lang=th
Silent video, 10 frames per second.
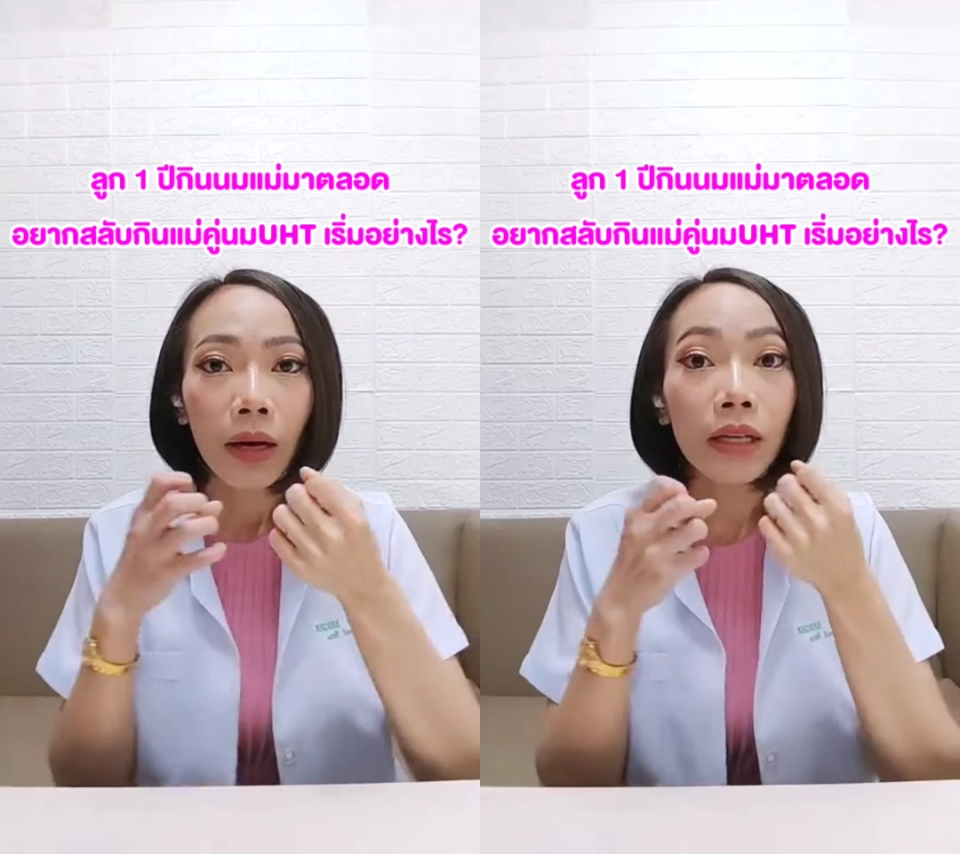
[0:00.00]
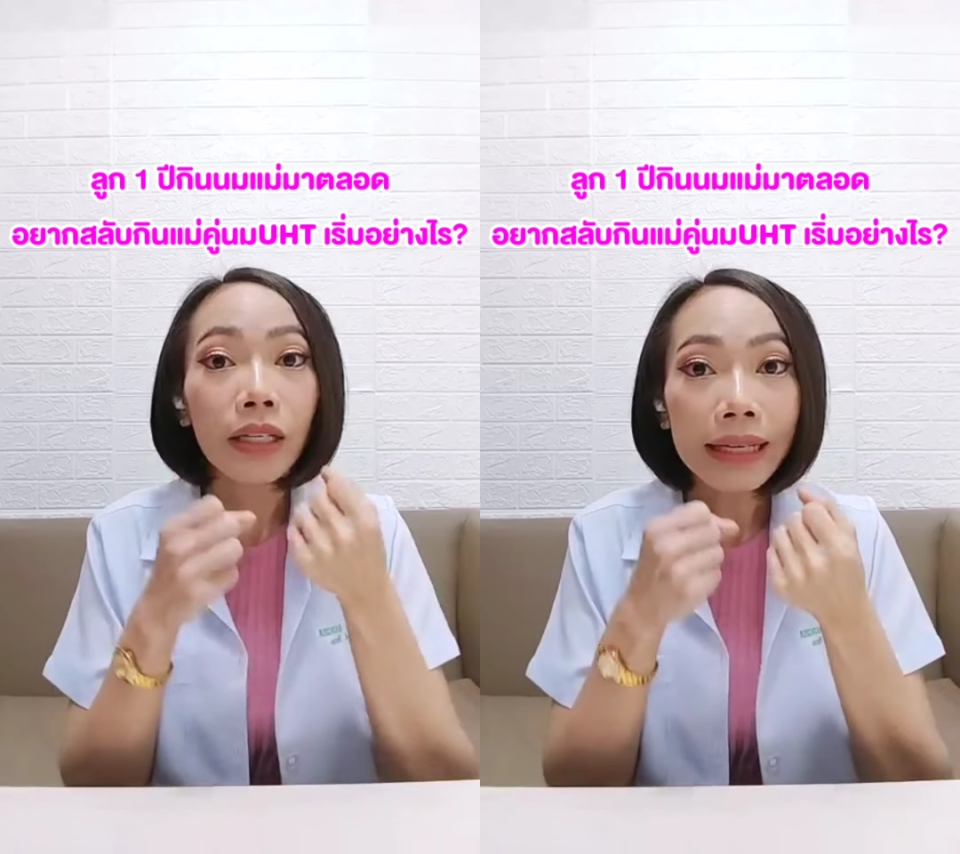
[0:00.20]

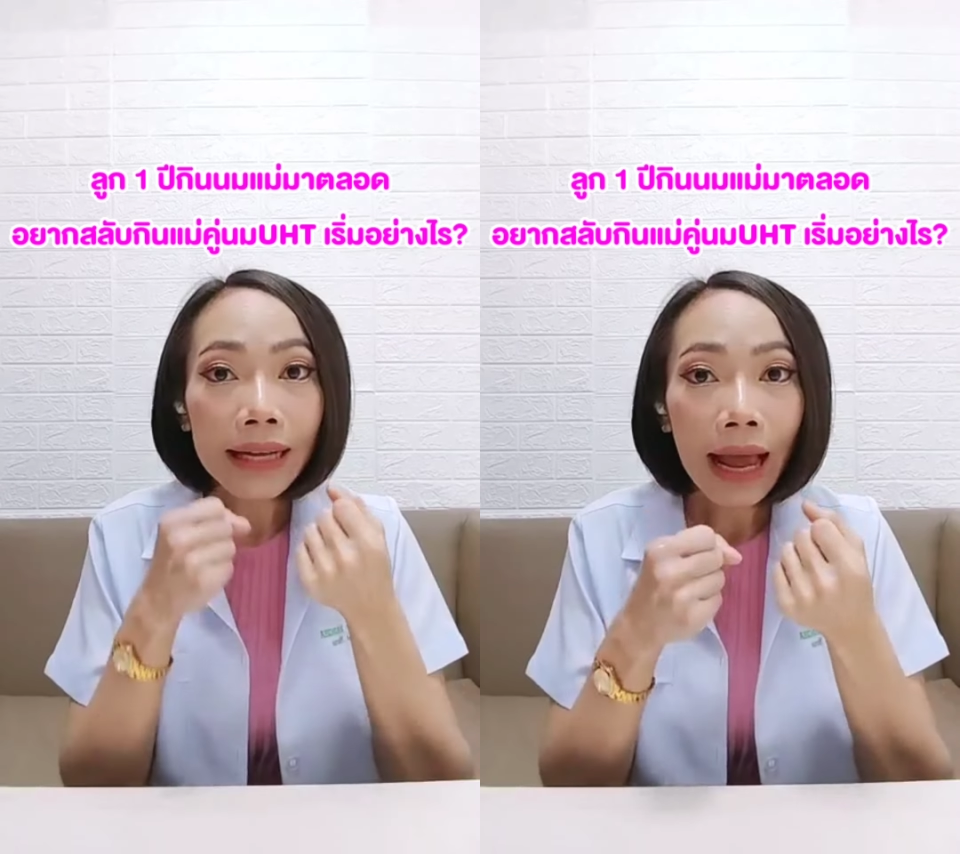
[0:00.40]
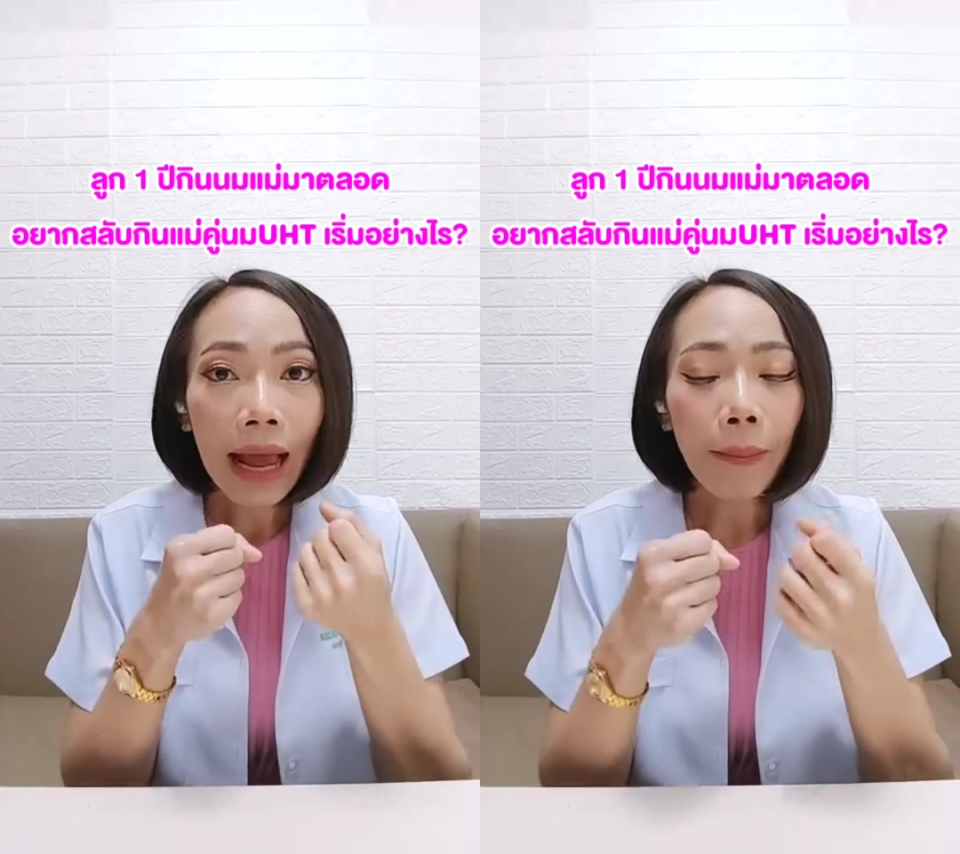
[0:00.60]
หรือกิน
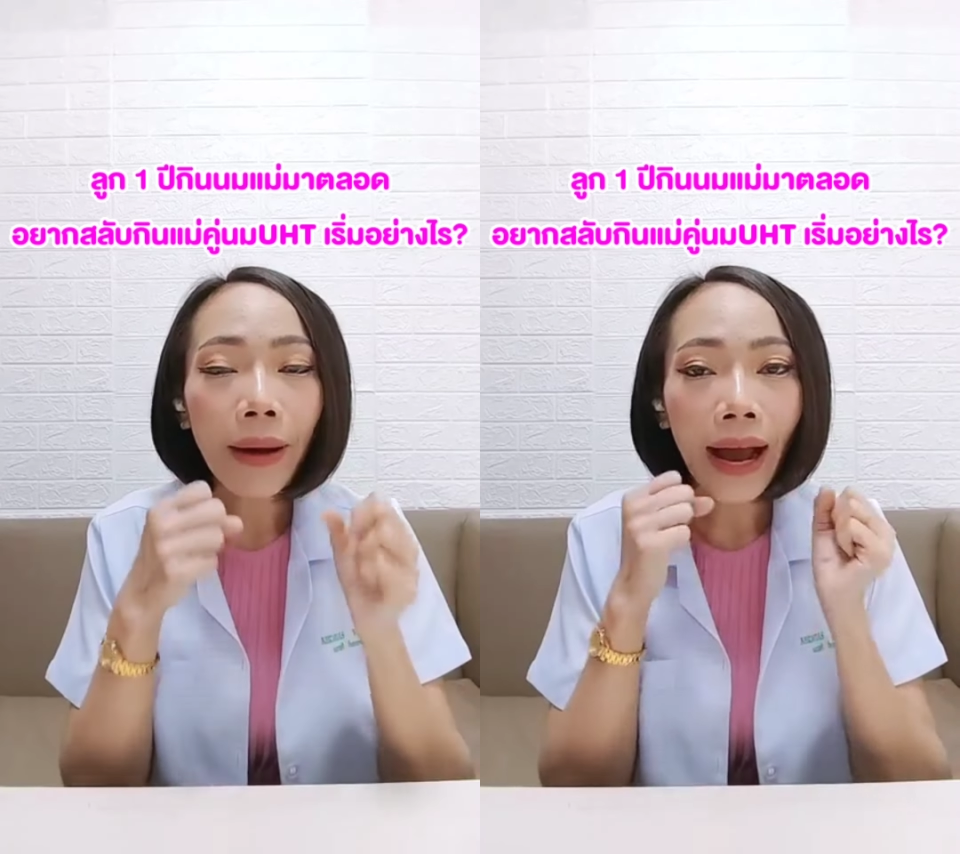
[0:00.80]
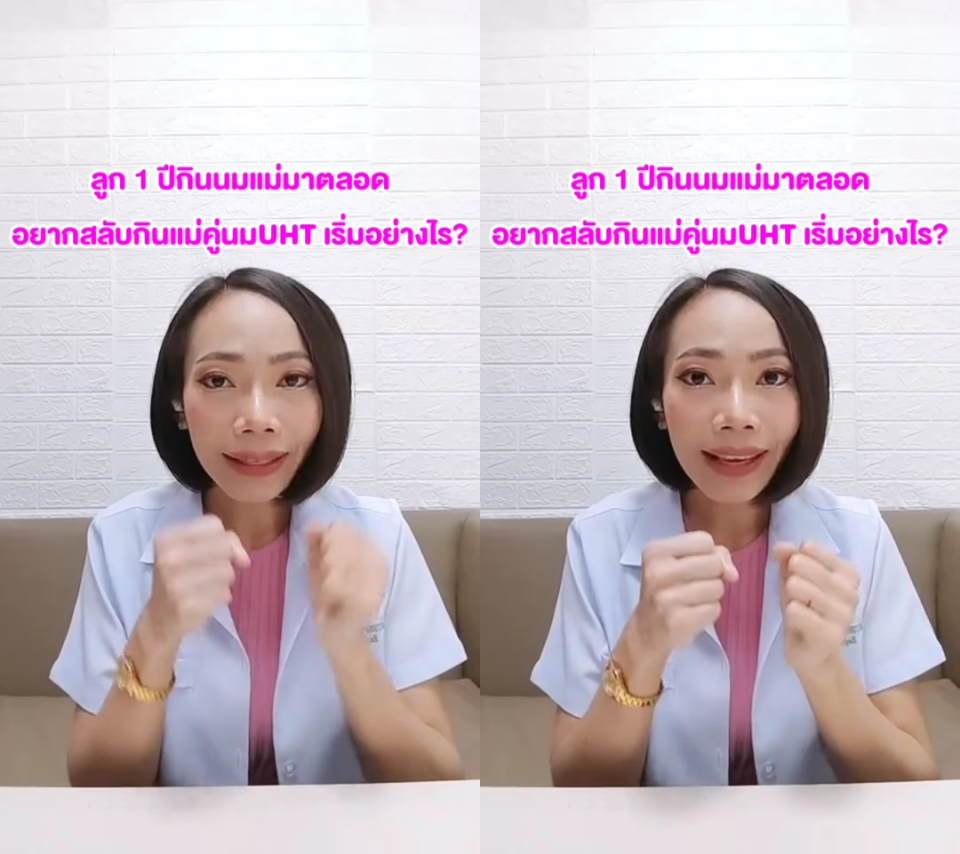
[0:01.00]

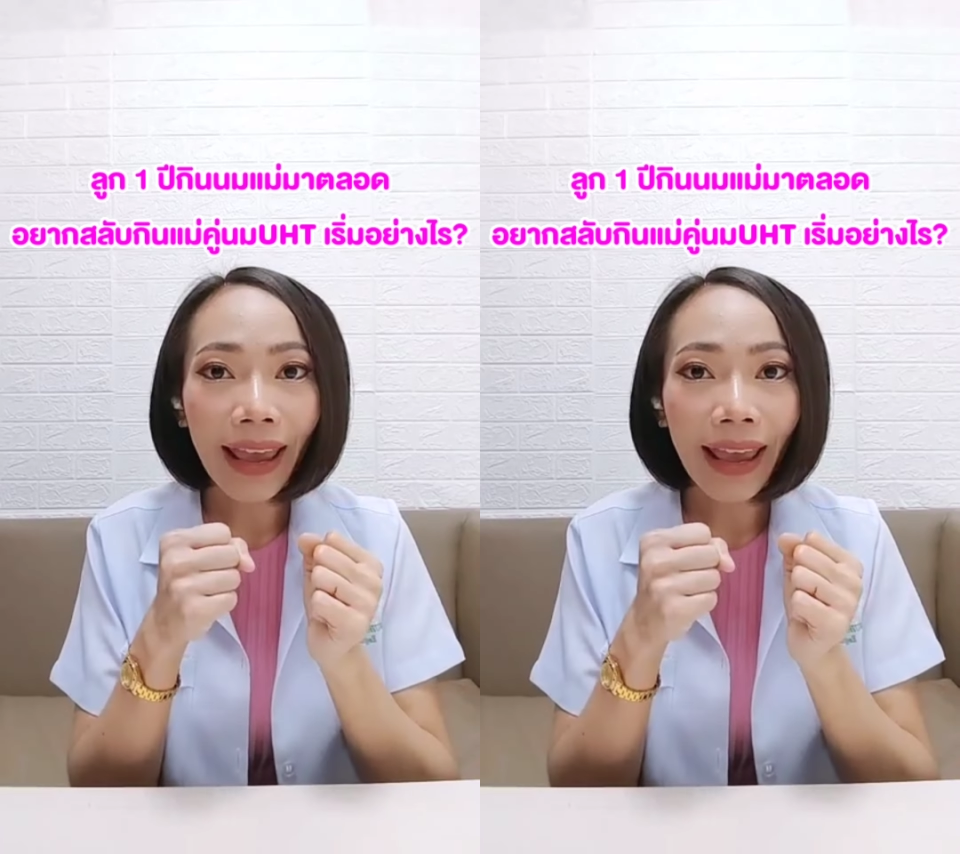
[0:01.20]
น้ำผ่าน